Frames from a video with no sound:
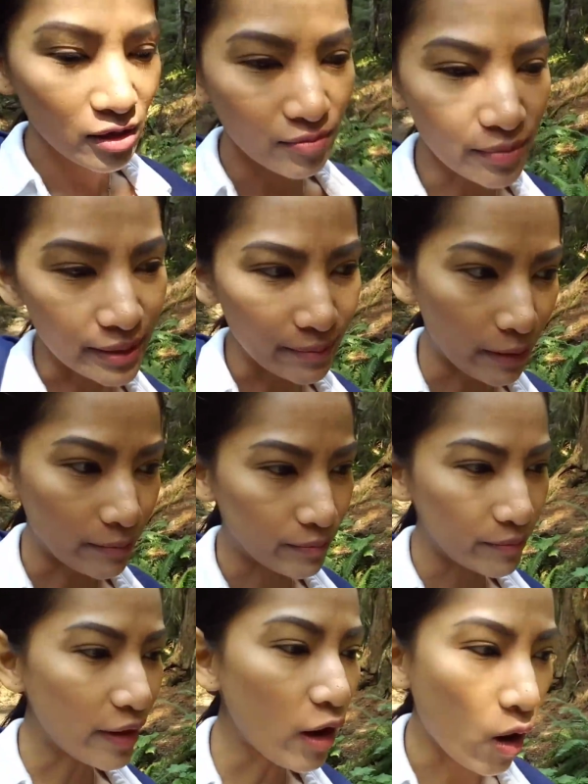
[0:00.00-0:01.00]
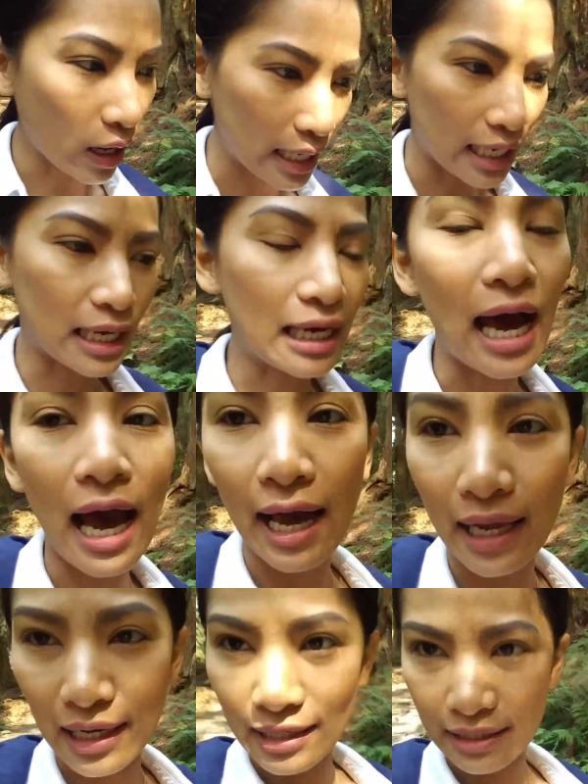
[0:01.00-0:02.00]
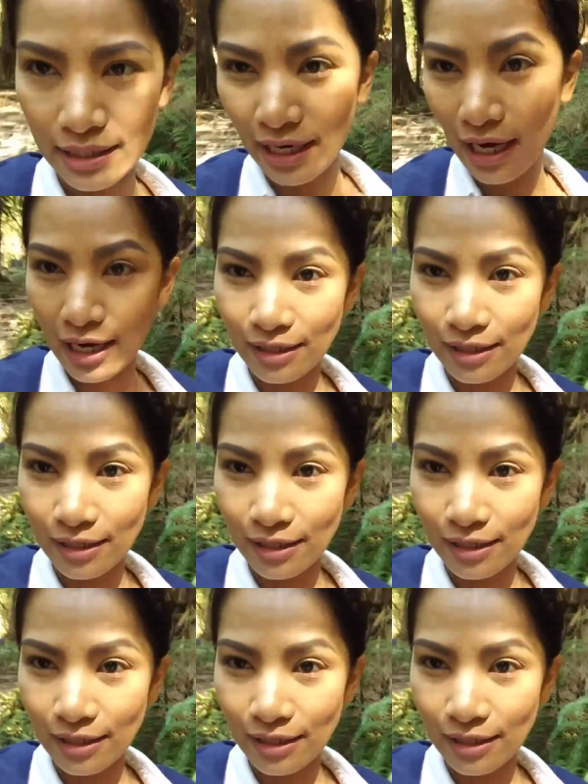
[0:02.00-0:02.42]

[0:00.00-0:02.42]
เหมือนแบบได้ออกกำลังกายอะไรอย่างนี้นะคะ